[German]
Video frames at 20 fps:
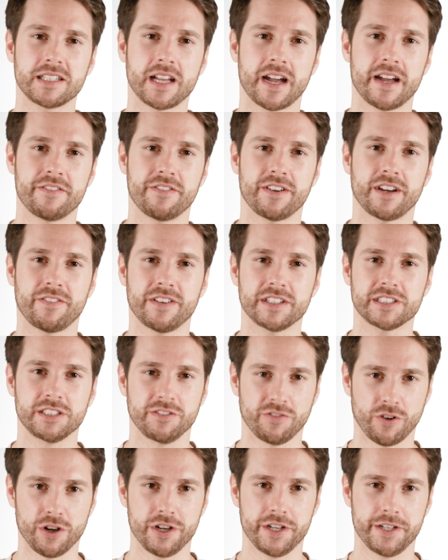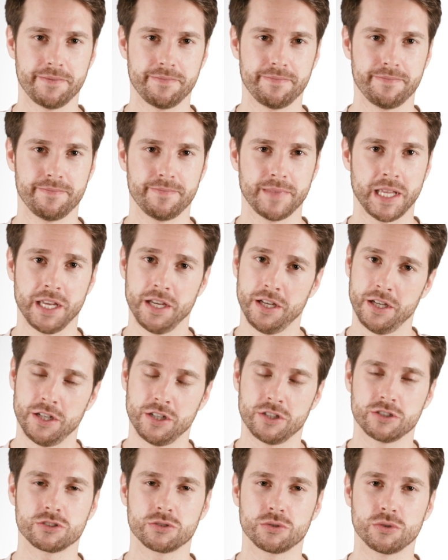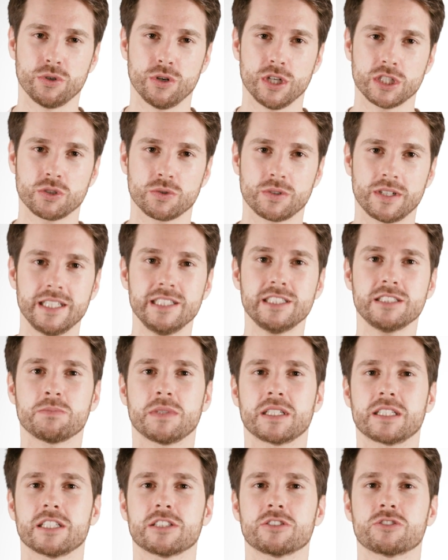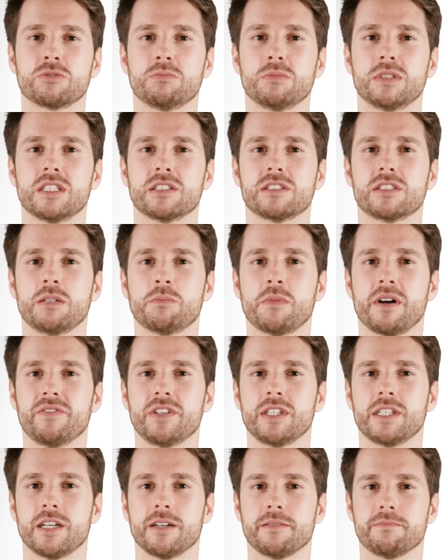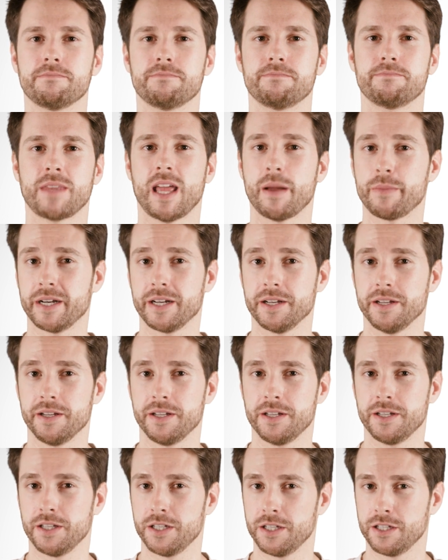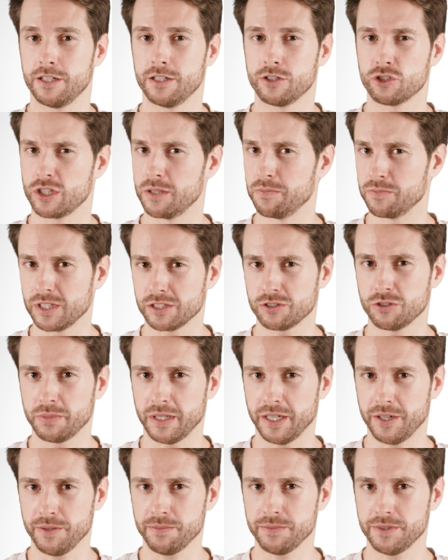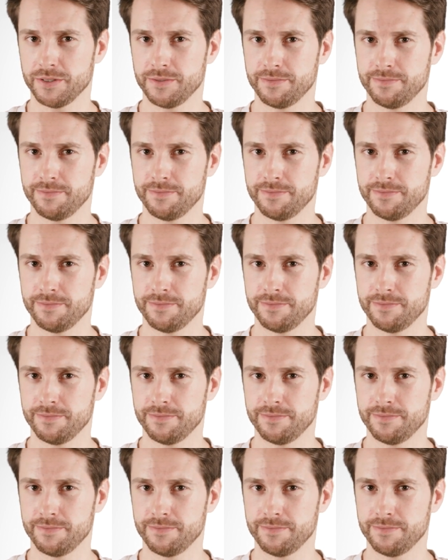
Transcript: sie einfach, was sie wollen. So hört und liest man das zumindest immer wieder. Aber stimmt das überhaupt?